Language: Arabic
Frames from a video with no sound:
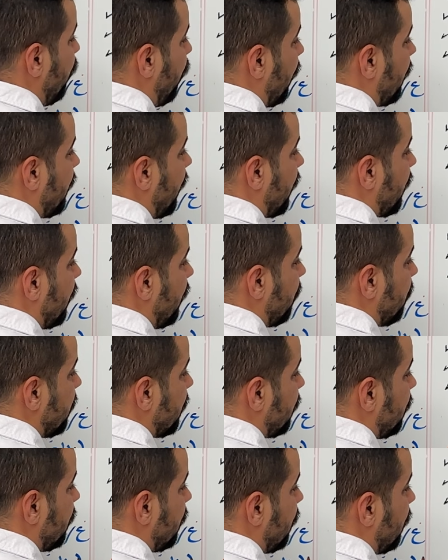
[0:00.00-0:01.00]
والتركيب.
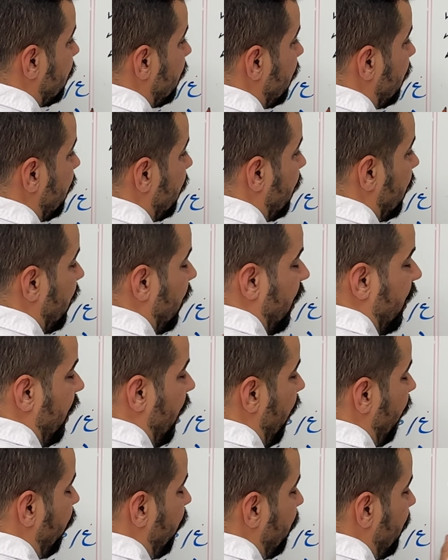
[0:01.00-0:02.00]

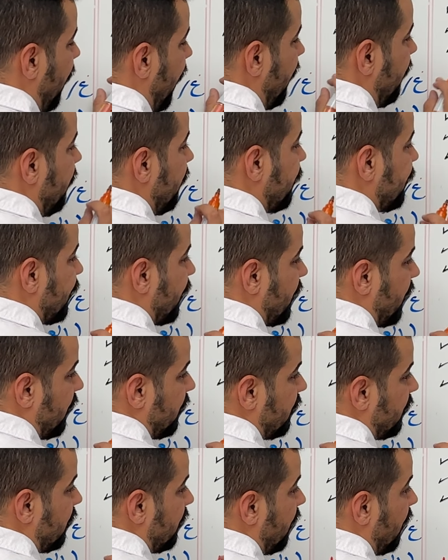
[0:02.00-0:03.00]
العفو من حيث الشكل.
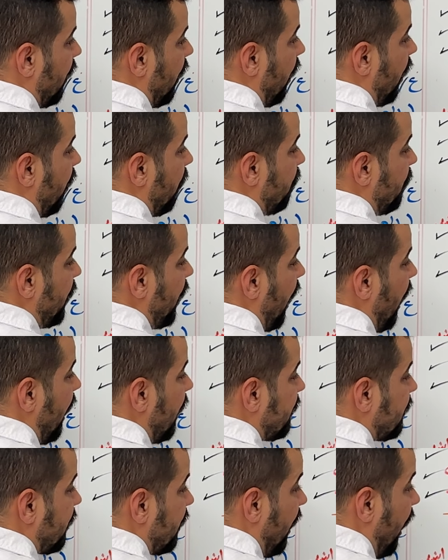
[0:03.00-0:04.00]
بها
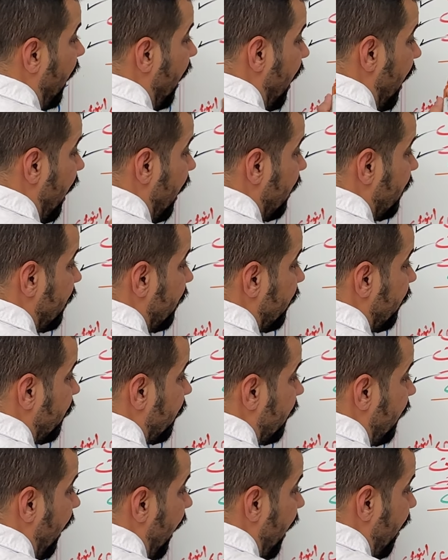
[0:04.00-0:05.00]
اشكال
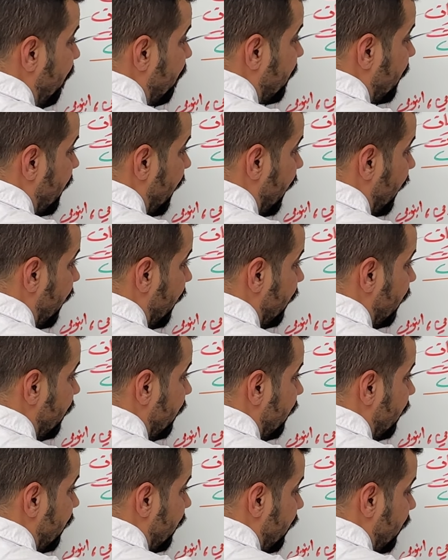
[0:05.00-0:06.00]
ثابته
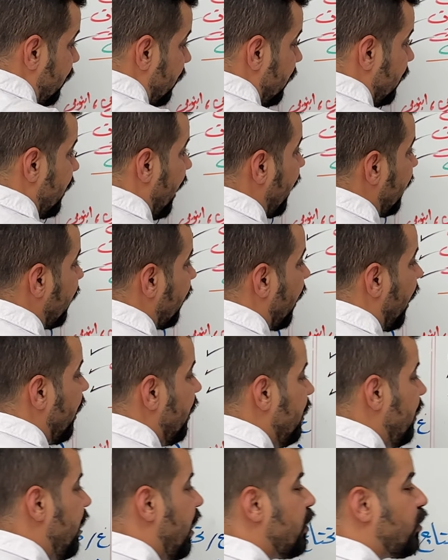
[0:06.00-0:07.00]
يعني
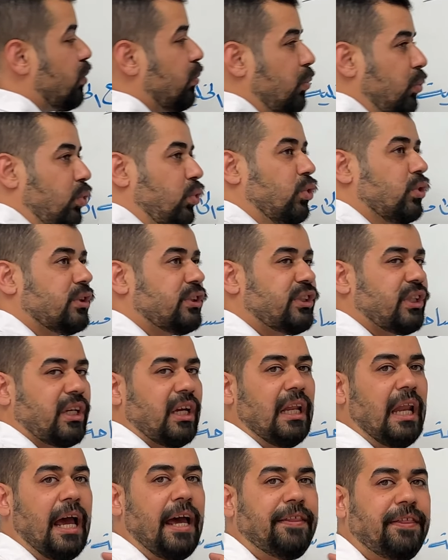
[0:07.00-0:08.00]
الخليه تموت
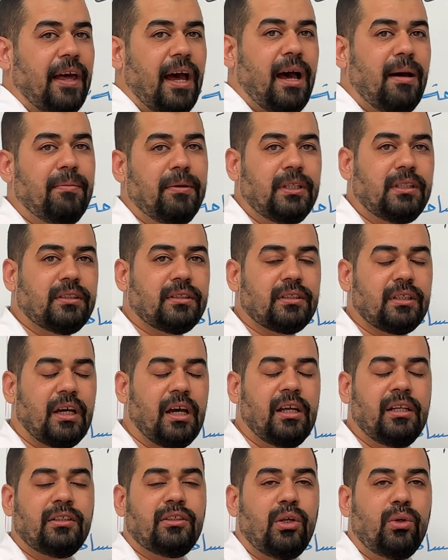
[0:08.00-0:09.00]
شكلها ثابت
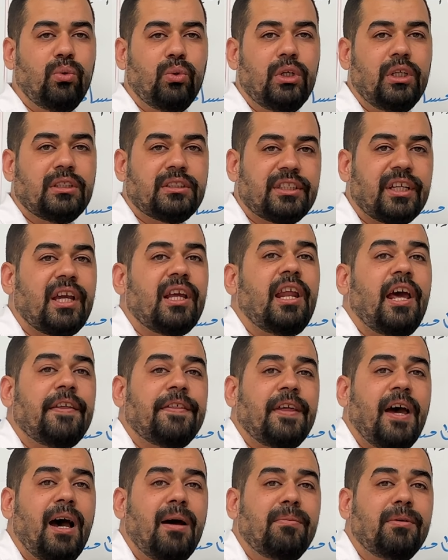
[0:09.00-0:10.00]
آه، أن تنولد شكلها
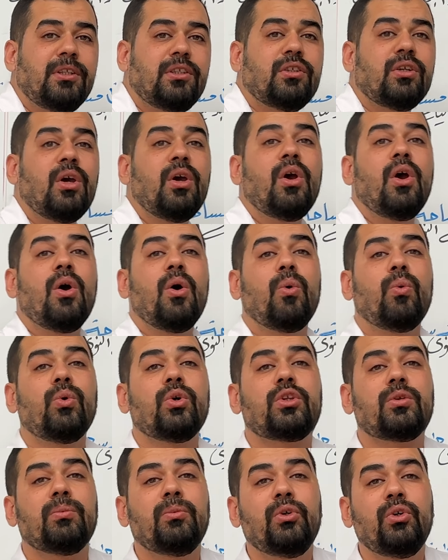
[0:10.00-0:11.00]
ثابت
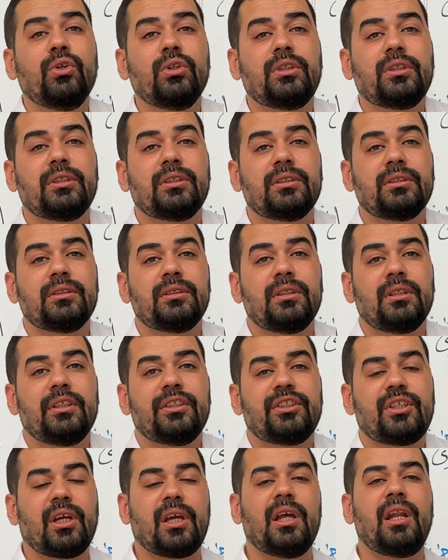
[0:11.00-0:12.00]
وتموت
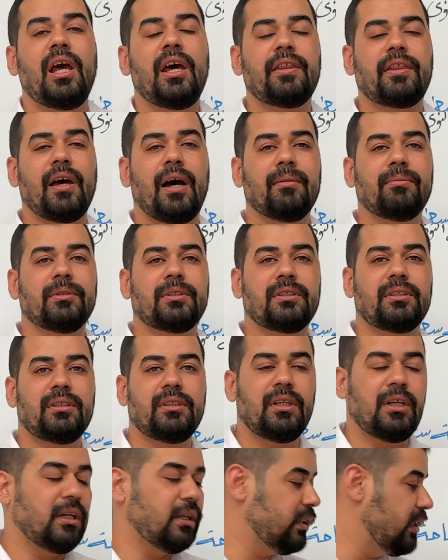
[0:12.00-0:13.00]
شكلها ثابت
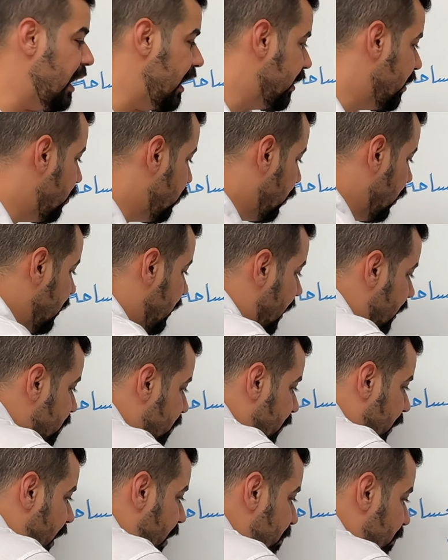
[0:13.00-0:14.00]
يعني انولدت
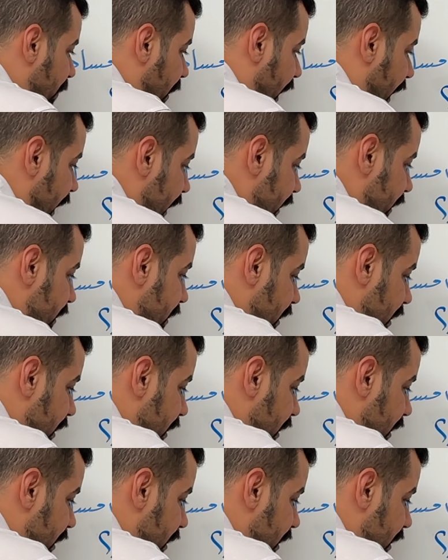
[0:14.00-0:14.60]
مربعه